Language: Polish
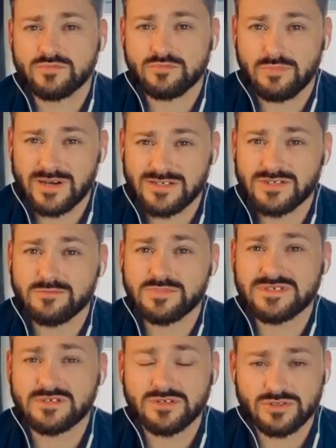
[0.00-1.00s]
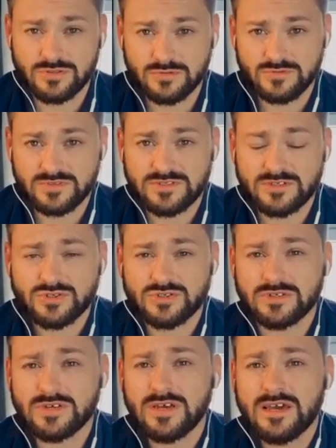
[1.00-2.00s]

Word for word: bardziej psychiczną, to znaczy